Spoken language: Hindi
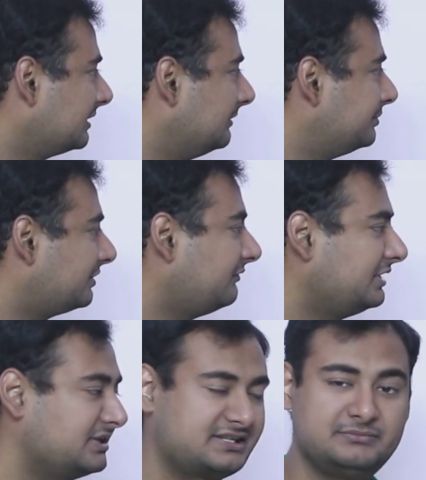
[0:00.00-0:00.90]
कंप्यूटर
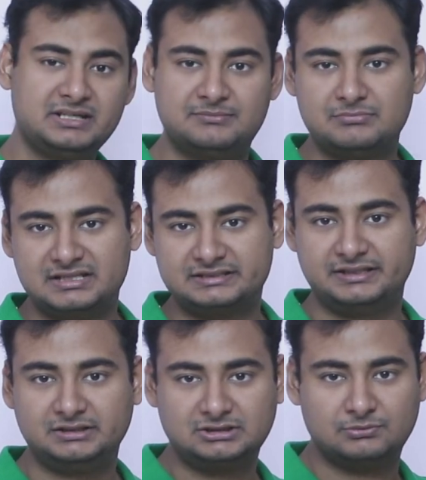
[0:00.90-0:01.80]
वेडनेसडे में हम बात
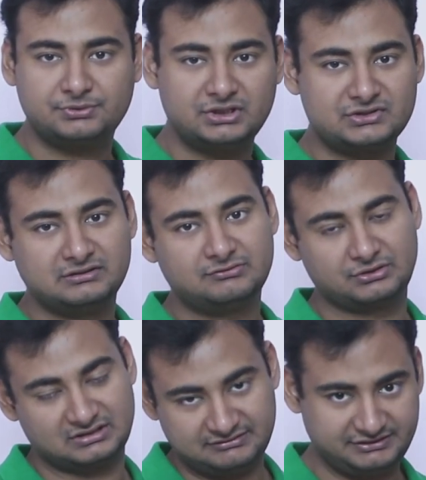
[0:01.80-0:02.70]
करेंगे कंप्यूटेशनल
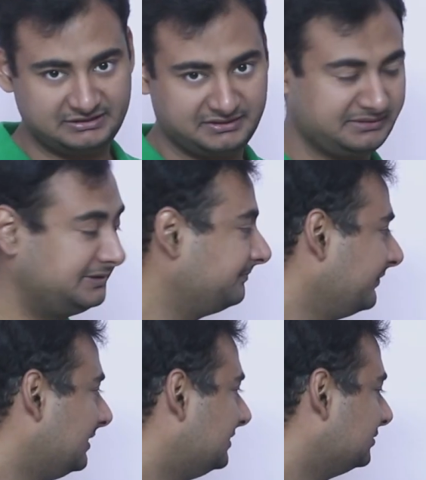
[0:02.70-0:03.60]
फोटोग्राफी के बारे में
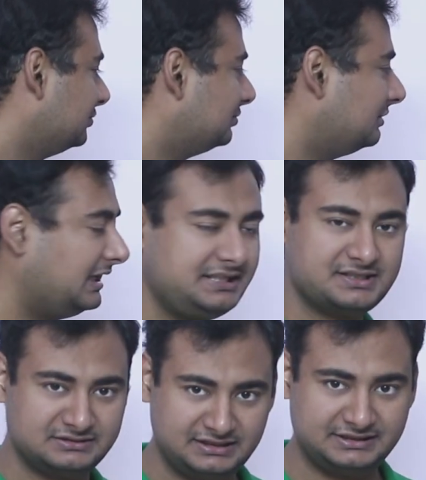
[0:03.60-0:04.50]
तो आइए
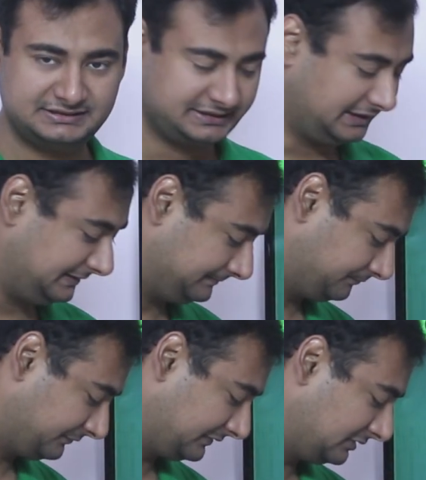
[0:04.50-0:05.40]
जानते हैं ये क्या है
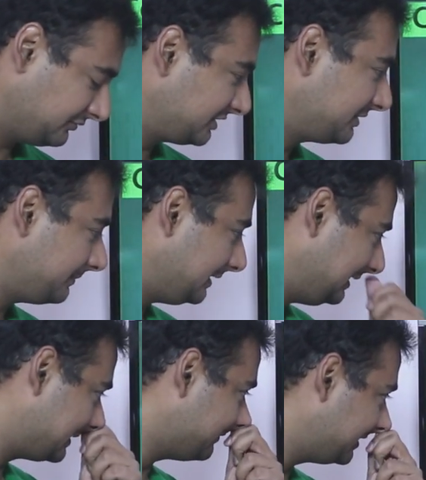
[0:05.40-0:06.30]
तो सबसे पहले
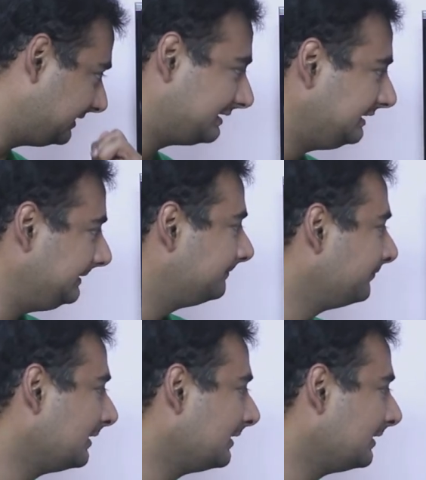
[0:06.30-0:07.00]
ये समझिए कि